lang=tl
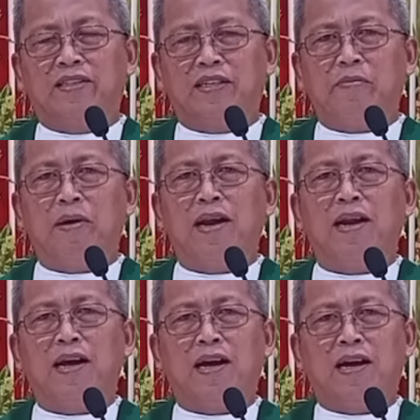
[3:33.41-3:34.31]

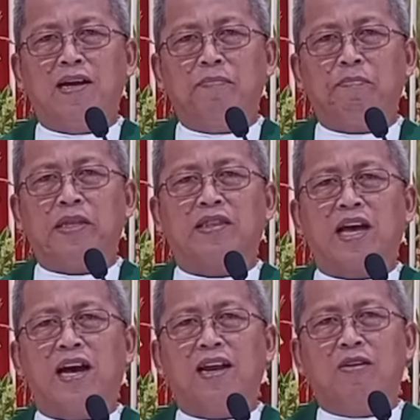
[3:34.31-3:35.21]
Simala,
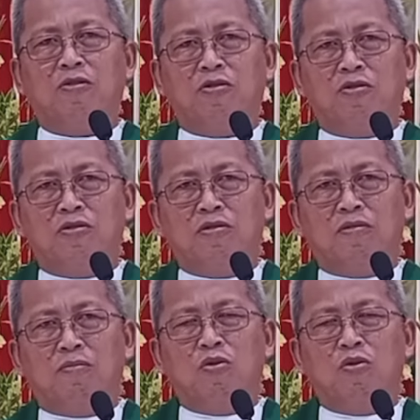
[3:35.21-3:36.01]
Pitalo,